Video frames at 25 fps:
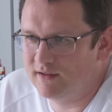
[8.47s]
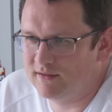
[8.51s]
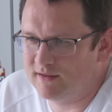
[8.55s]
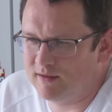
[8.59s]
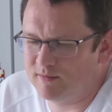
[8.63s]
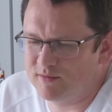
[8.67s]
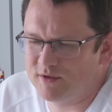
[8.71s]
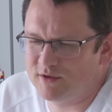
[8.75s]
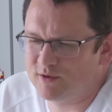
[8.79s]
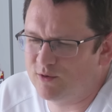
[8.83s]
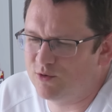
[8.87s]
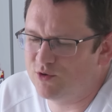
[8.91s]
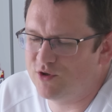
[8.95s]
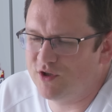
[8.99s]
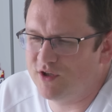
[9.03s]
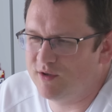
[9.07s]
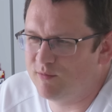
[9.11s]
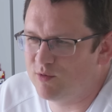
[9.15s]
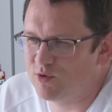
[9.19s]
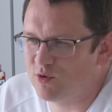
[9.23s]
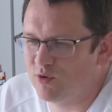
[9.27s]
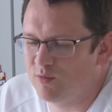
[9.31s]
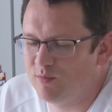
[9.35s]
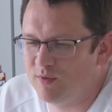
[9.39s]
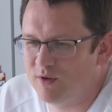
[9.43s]
Там, за
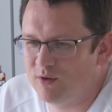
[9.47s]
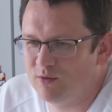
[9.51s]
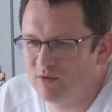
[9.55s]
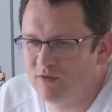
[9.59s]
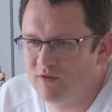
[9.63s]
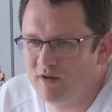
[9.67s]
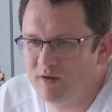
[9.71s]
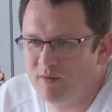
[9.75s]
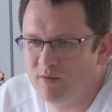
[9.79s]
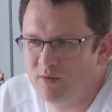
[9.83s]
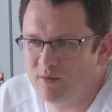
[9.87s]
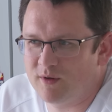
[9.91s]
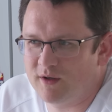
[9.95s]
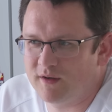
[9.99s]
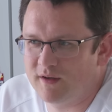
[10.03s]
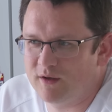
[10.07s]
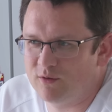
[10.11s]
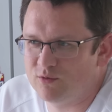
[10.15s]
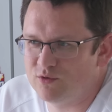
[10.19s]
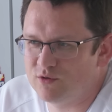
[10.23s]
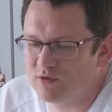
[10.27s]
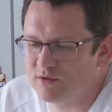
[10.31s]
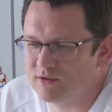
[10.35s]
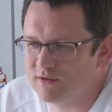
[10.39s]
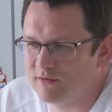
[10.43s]
исключением большого периода времени, когда я
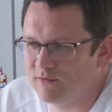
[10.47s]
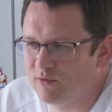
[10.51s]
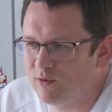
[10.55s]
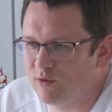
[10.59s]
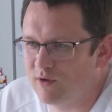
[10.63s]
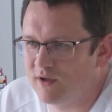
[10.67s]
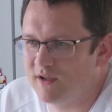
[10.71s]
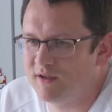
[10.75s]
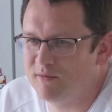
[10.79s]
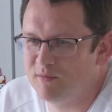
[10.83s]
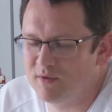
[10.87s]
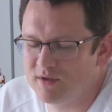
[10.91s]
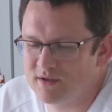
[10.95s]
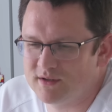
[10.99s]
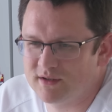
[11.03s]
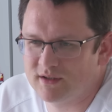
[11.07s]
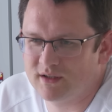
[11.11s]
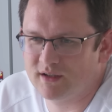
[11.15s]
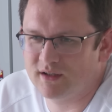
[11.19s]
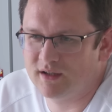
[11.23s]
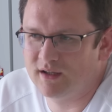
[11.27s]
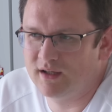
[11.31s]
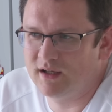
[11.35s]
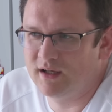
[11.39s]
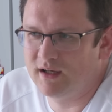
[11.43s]
учился в городе
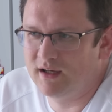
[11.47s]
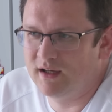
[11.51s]
Минске.